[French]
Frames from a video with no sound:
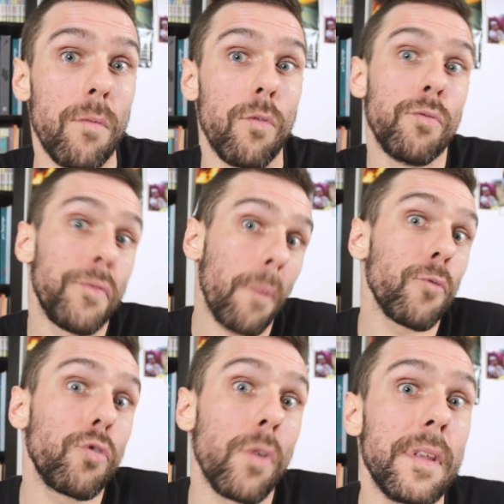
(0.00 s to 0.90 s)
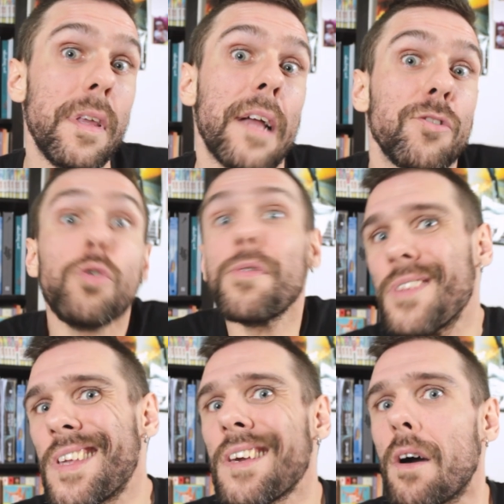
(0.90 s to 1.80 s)
une forme d'autorité, à
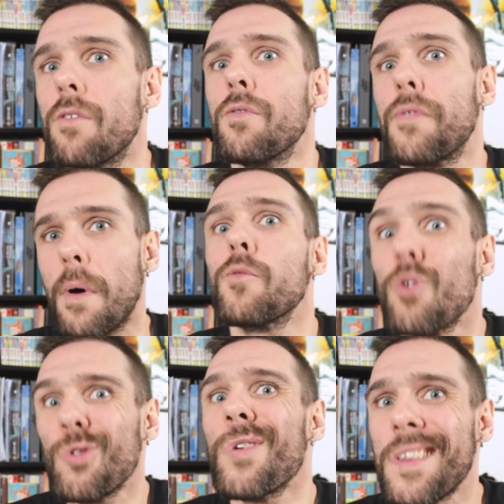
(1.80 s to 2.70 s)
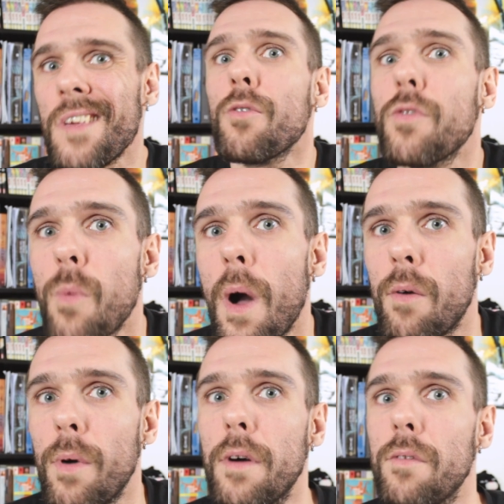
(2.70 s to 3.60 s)
devenir une forme d'autorité en soi,
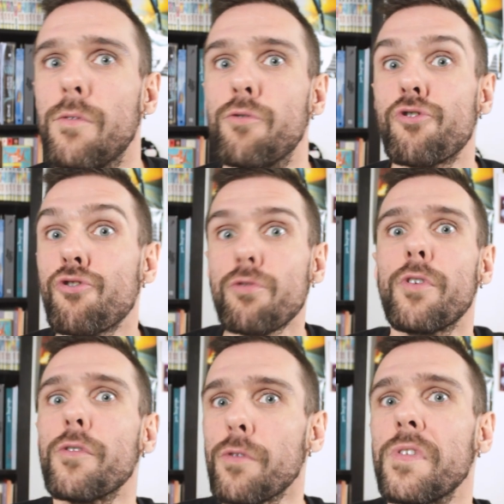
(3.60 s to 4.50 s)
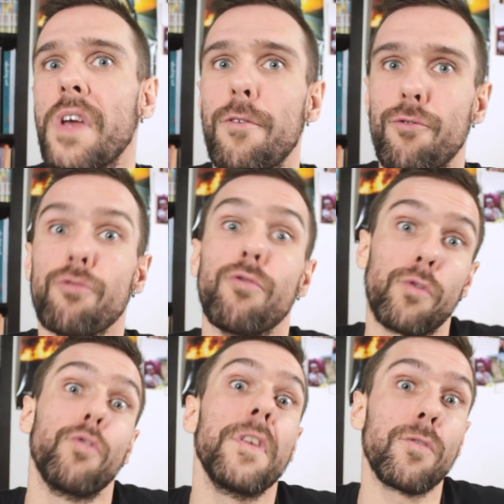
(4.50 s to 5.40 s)
quoi. le joug social, le joug de
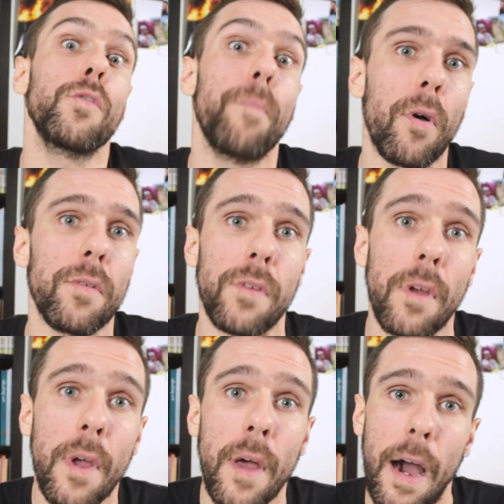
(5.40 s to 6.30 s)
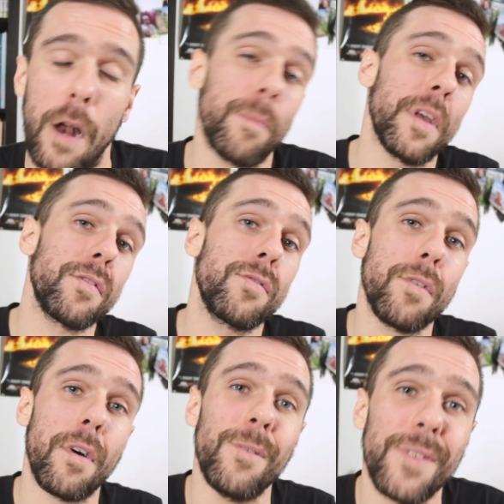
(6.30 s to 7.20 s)
ce que les autres pensent. Alors bien
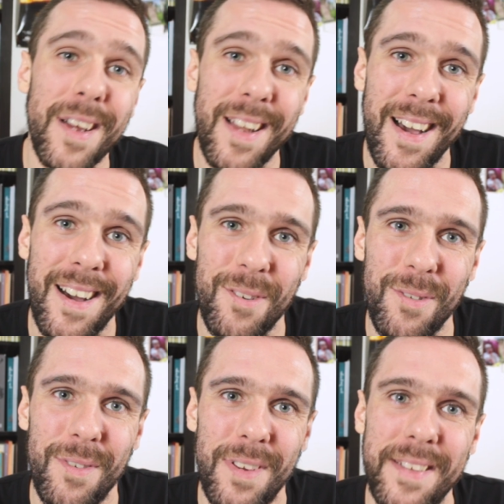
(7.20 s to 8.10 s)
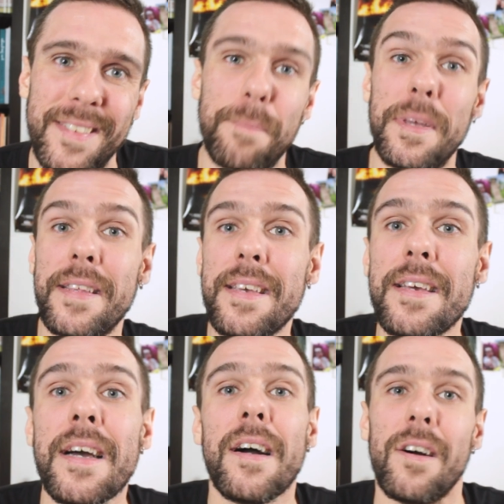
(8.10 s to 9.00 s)
sûr, on a la, euh,
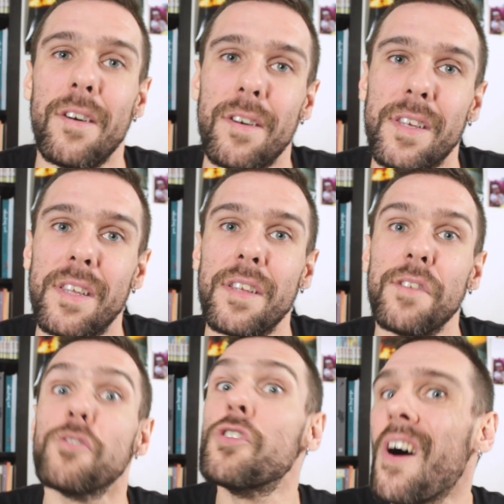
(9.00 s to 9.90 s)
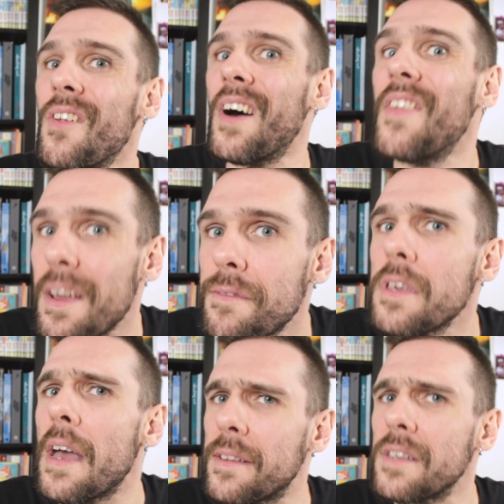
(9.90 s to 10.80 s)
CPD euh, qui donne un
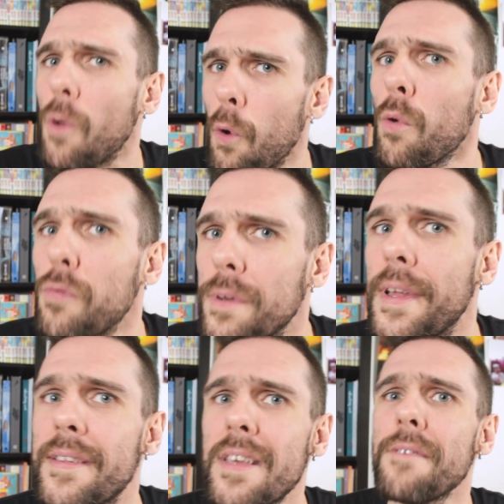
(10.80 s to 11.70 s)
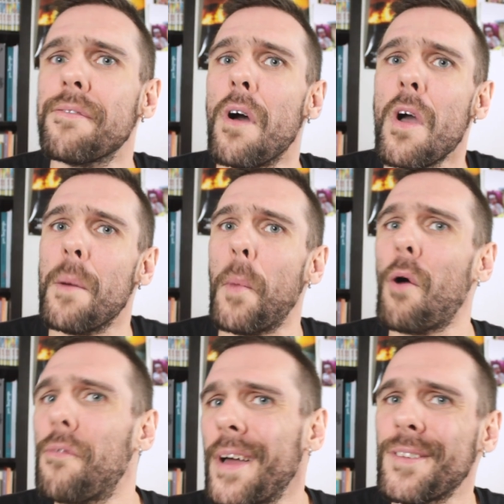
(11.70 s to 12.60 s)
avis à titre consultatif, mais
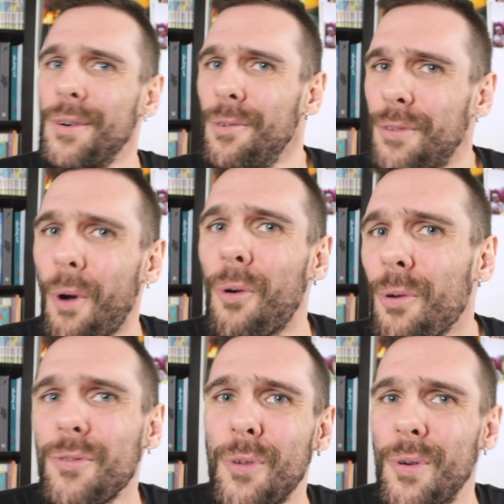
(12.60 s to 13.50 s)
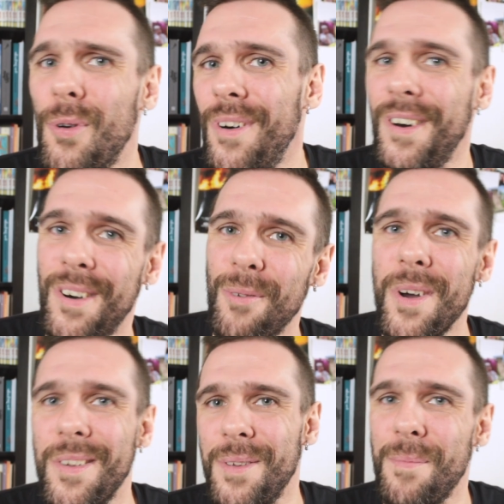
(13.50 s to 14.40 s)
en fait, on se rend compte que euh,
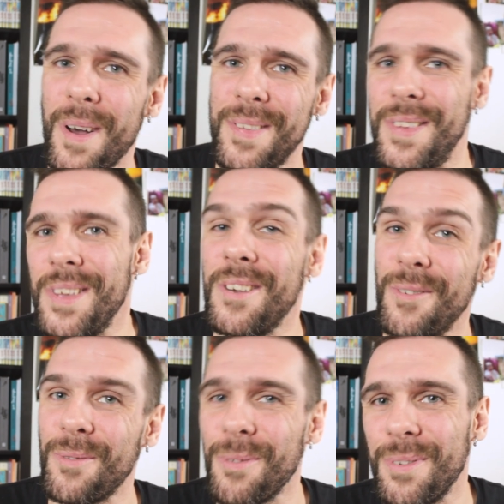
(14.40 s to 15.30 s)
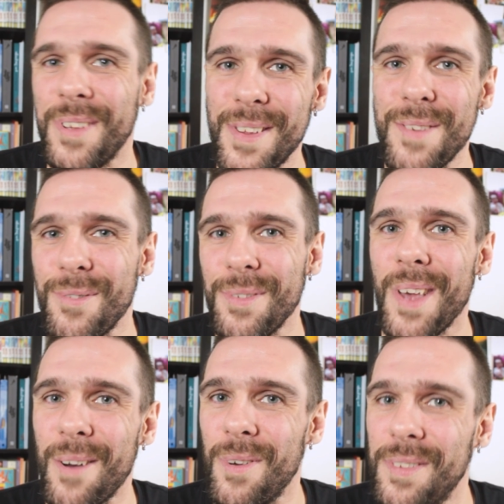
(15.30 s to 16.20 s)
ouais, c'est pas si consultatif que
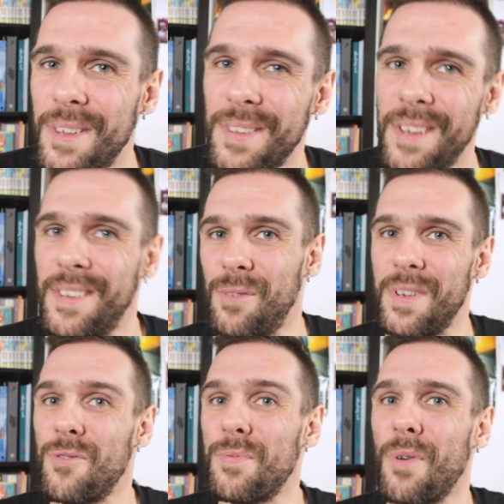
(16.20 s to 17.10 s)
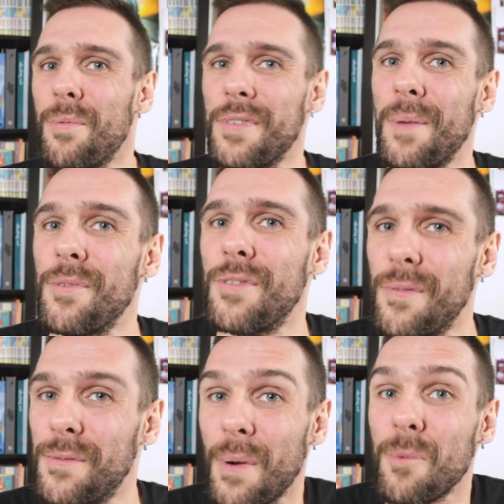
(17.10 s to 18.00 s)
ça, quoi. Ça, devient de plus en plus un peu
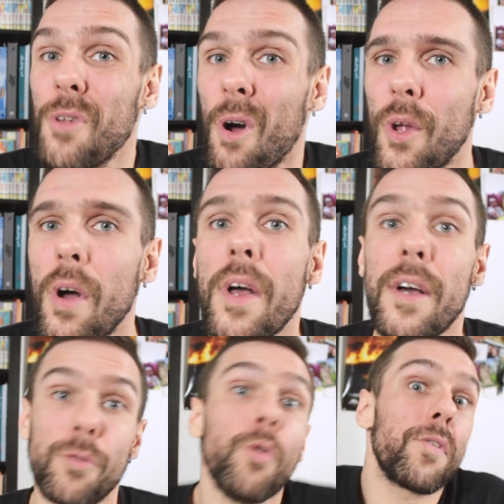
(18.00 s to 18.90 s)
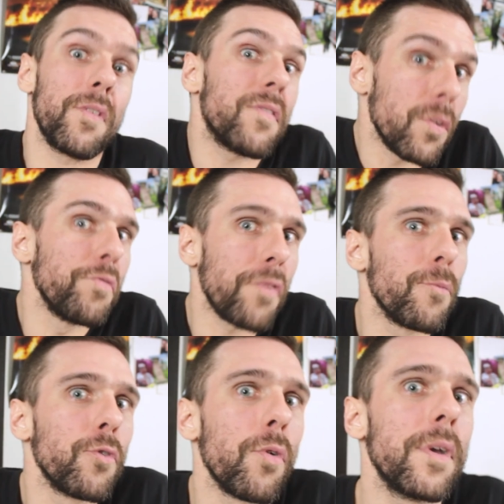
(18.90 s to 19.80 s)
une, forme d'ordre. Donc c'est une forme
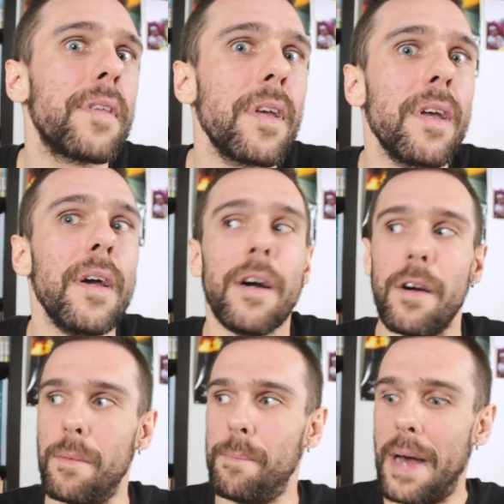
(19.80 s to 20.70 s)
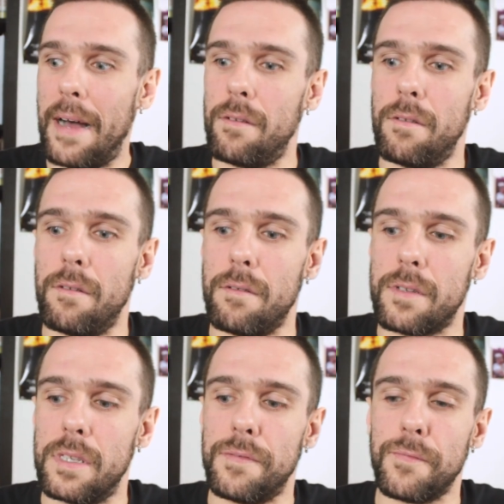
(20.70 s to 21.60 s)
d'autorité bah,
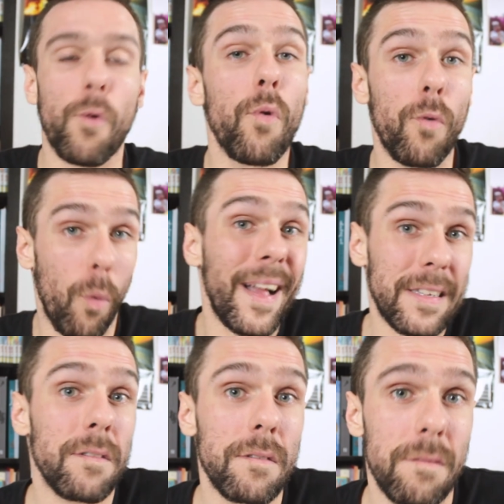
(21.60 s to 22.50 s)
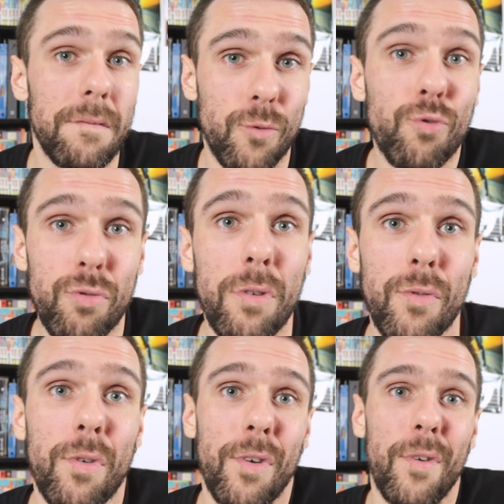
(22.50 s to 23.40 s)
qu'il faut combattre toujours.
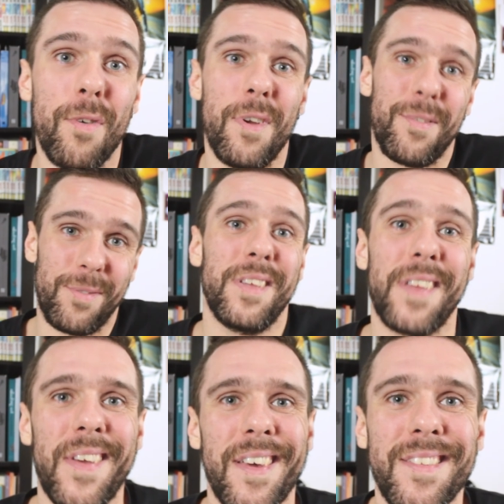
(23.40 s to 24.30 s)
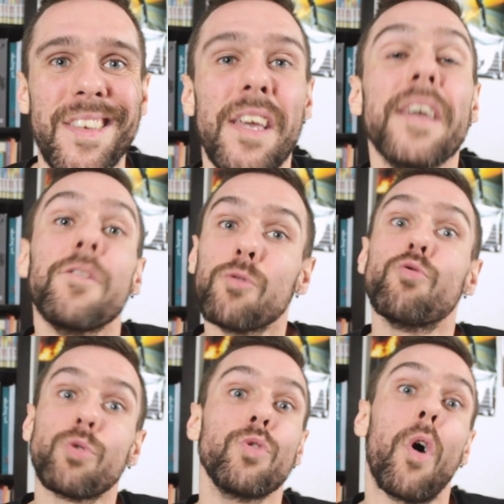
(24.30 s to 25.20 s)
Donc la société anarchiste est
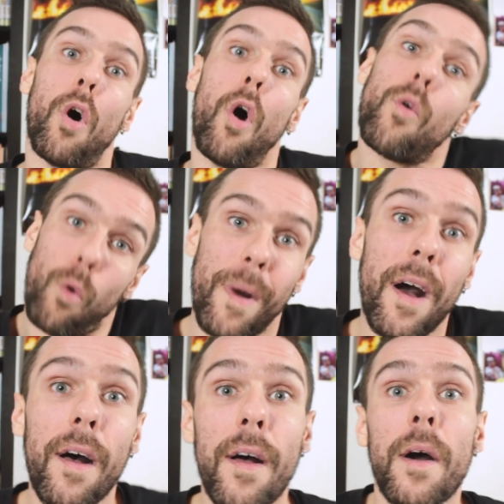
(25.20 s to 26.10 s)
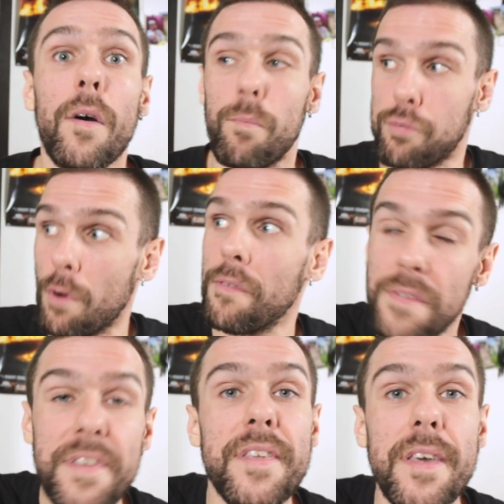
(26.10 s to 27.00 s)
toujours en combat pour
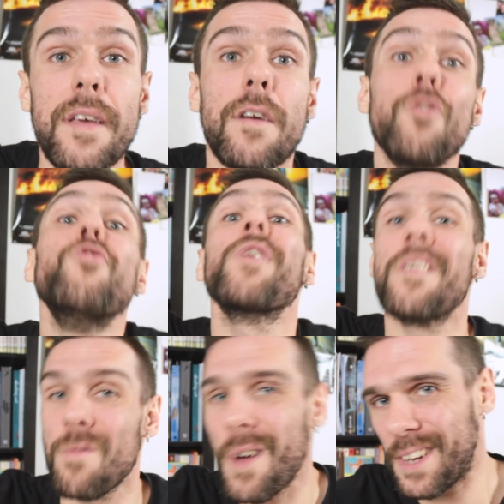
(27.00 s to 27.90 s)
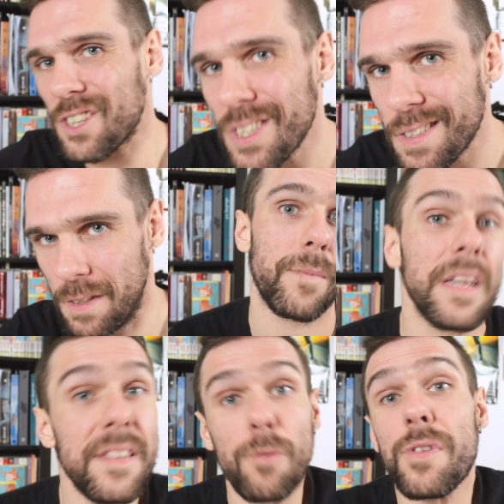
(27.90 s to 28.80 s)
viser l'horizon anarchiste.
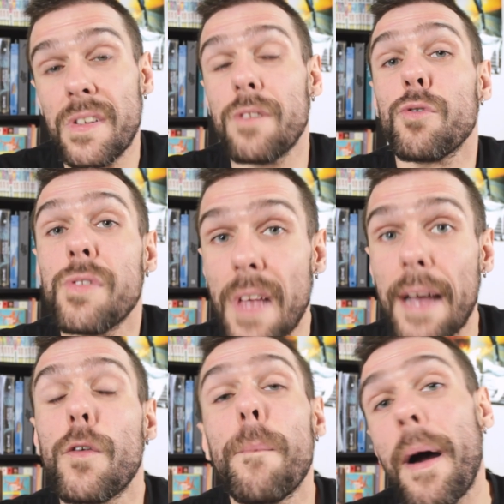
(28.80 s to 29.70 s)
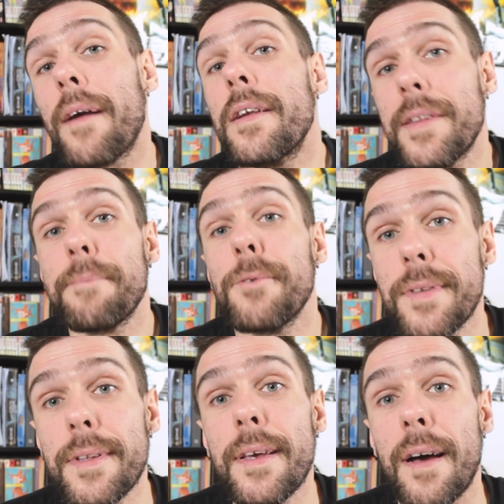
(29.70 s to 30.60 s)
Et c'est aussi de ça que parlent les
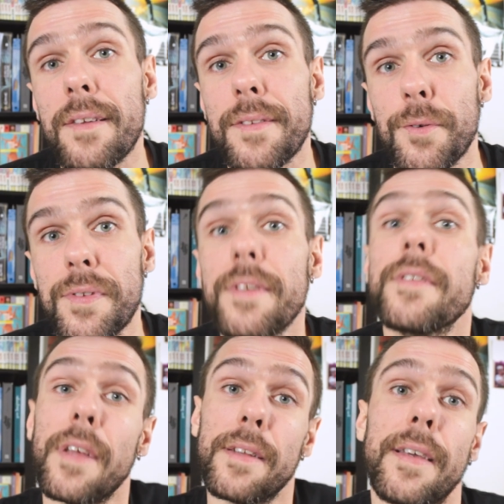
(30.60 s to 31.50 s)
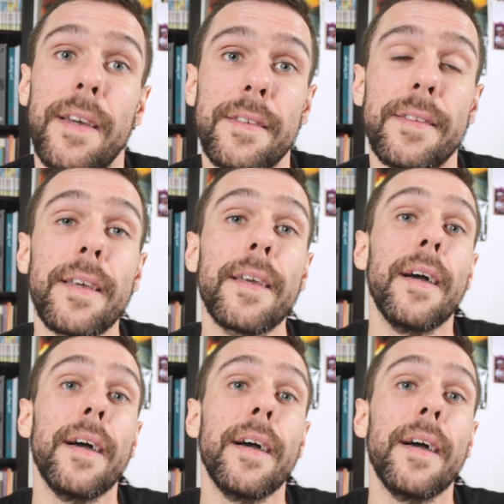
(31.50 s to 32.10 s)
dépossédés, hein. c'est aussi s'intéresser